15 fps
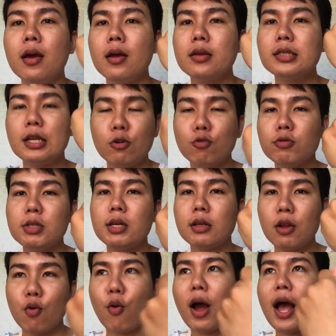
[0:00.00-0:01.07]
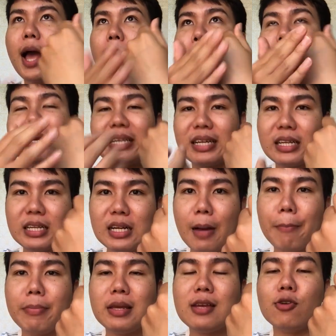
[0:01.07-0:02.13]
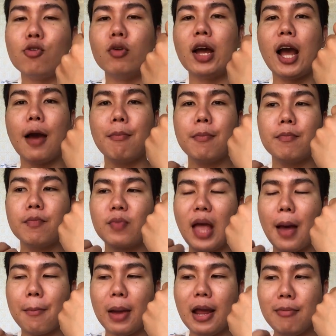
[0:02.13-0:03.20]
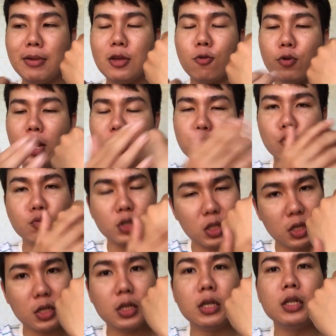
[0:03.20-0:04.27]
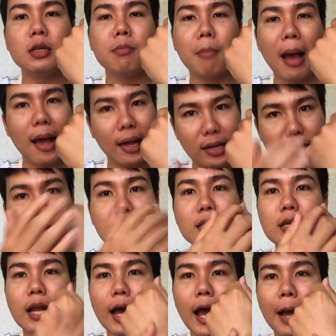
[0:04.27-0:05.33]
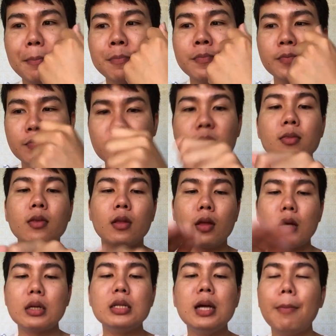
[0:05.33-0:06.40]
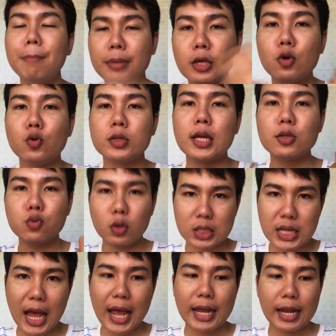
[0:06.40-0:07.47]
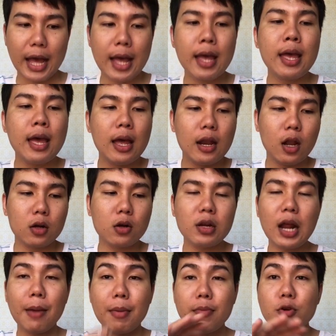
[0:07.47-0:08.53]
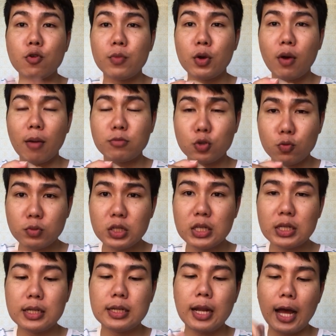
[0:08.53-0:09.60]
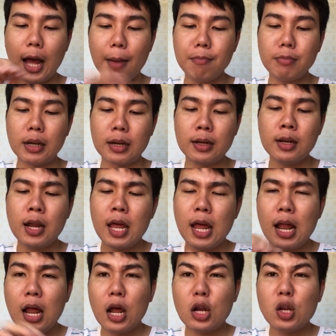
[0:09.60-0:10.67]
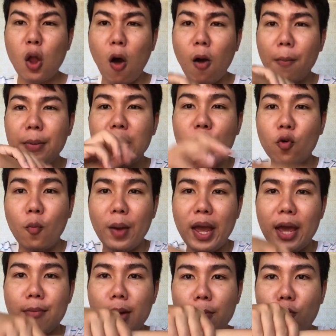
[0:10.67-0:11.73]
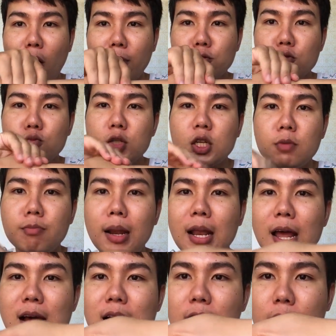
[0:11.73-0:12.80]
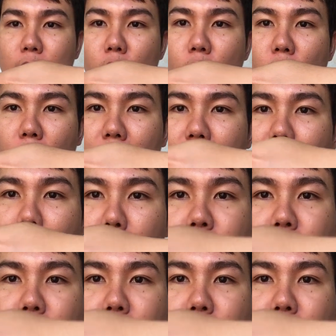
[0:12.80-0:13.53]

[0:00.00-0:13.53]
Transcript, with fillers: จะรู้สึกเลยว่ามันเคลือบผิวนะครับทำให้ผิวเนี่ยชุ่มชื้นมากขึ้นนะครับ อืมเคลือบผิวซะส่วนใหญ่นะ แล้วก็ทำให้ผิวมีความชุ่มชื้นนะครับ เหมือนล็อกผิวไม่ให้แบบความชุ่มชื้นมันระเหยออกอะครับ